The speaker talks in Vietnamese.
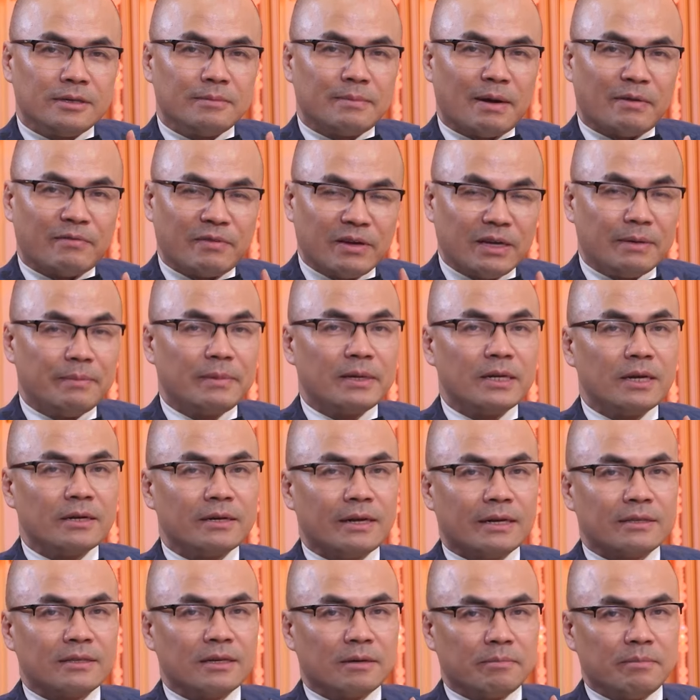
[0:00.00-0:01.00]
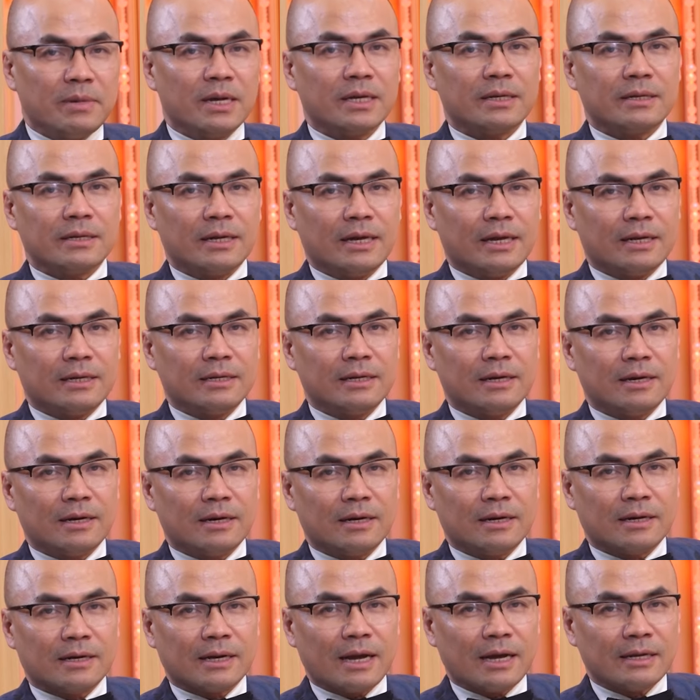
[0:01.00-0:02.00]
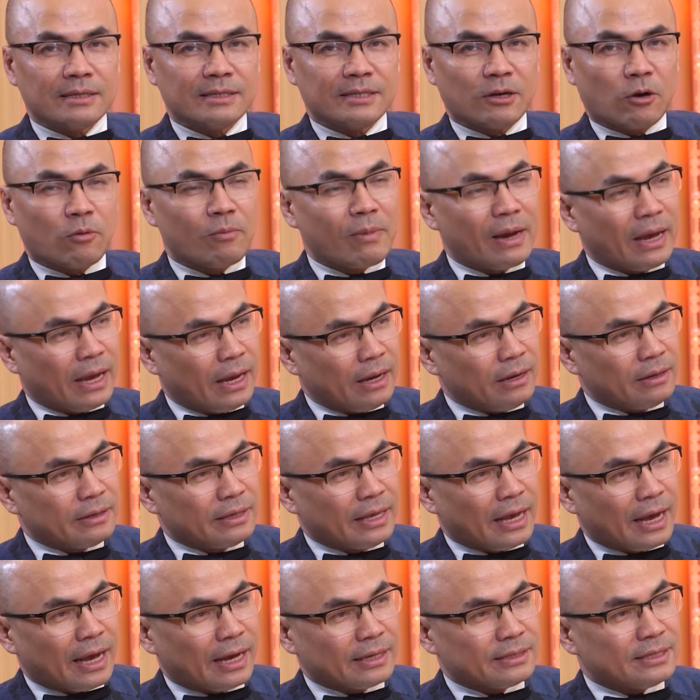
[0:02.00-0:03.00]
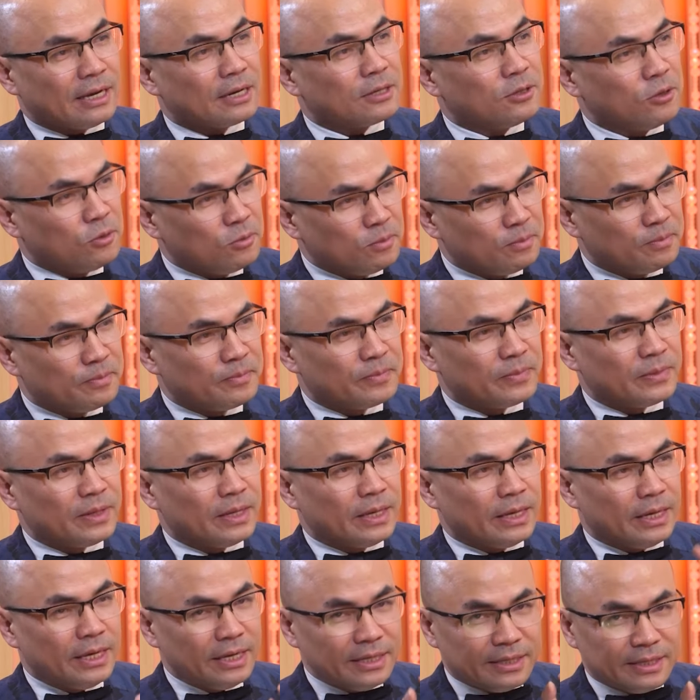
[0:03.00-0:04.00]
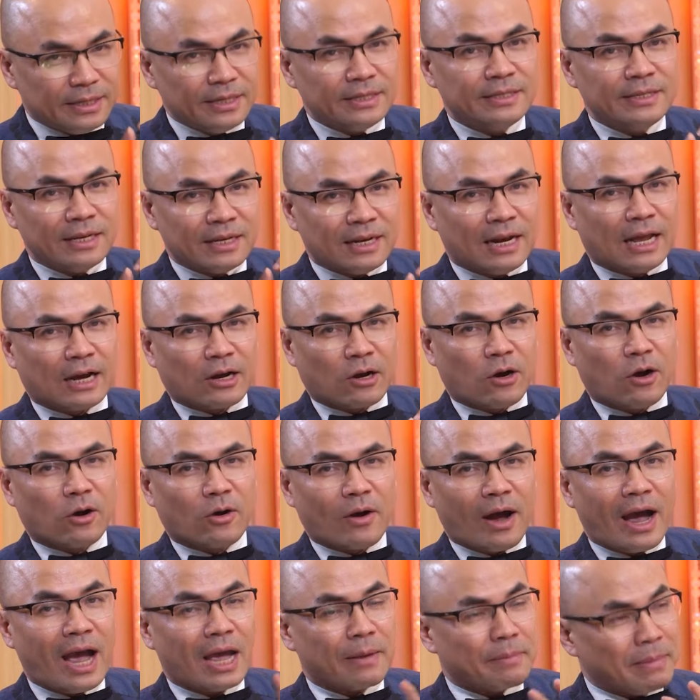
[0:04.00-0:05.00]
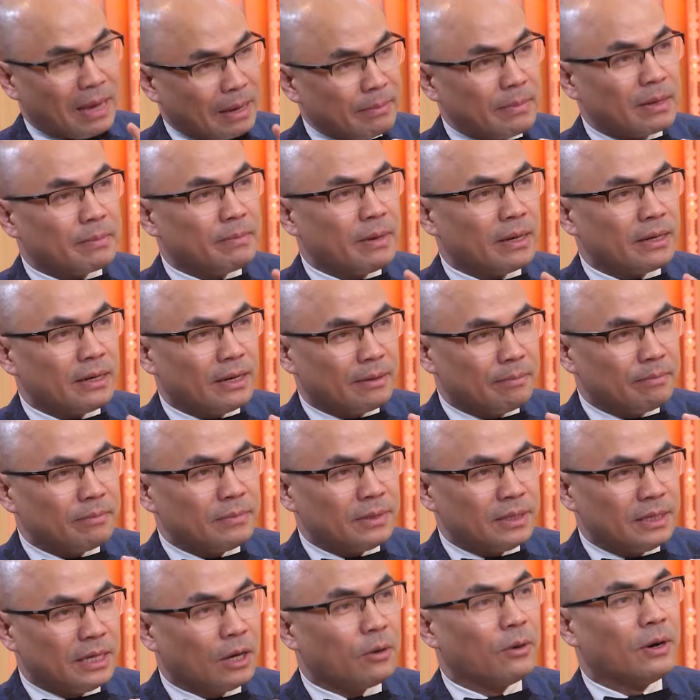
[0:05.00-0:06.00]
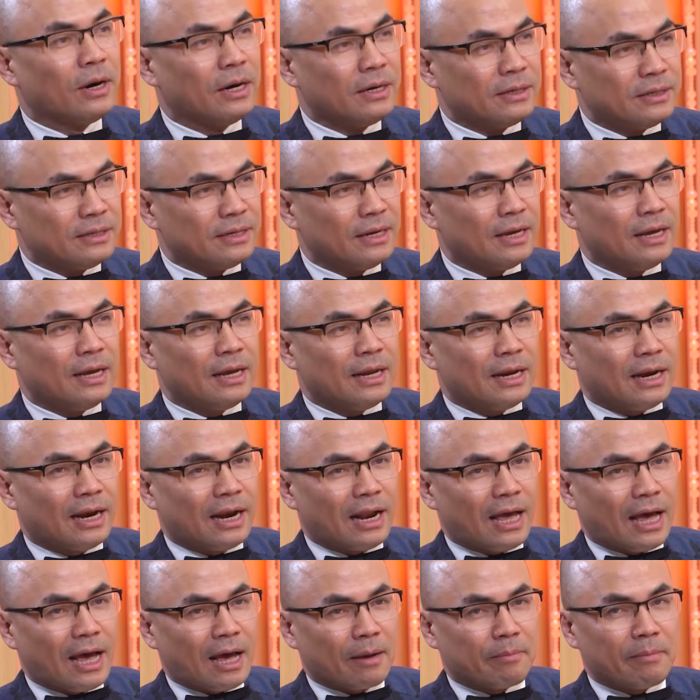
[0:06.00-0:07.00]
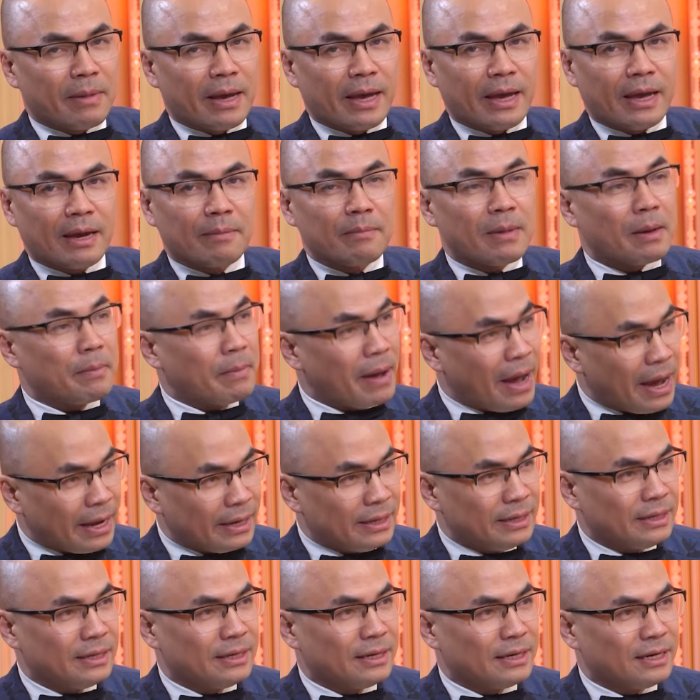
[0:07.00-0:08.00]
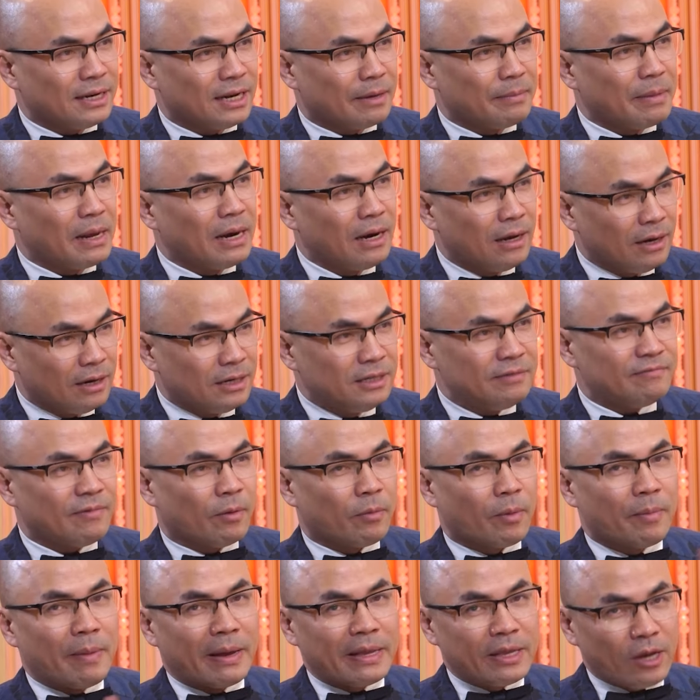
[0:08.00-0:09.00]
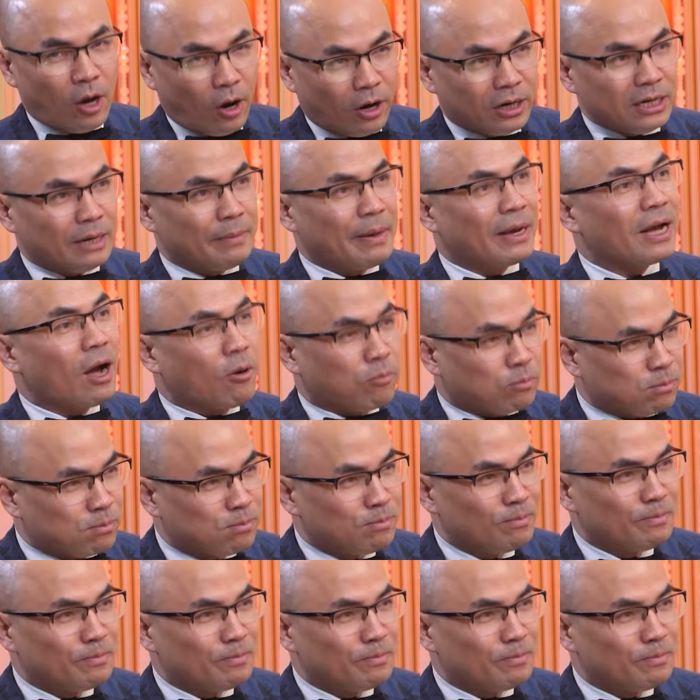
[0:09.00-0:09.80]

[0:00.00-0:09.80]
nhưng mà vì minh đức đã từng biết đến ờ, các cháu bé ở nhà trang nhung ít ít nhất là có có hai bé mình biết đến nhiều hơn là bé bé mai là bé lớn và một bé nhỏ hơn là bé ngọc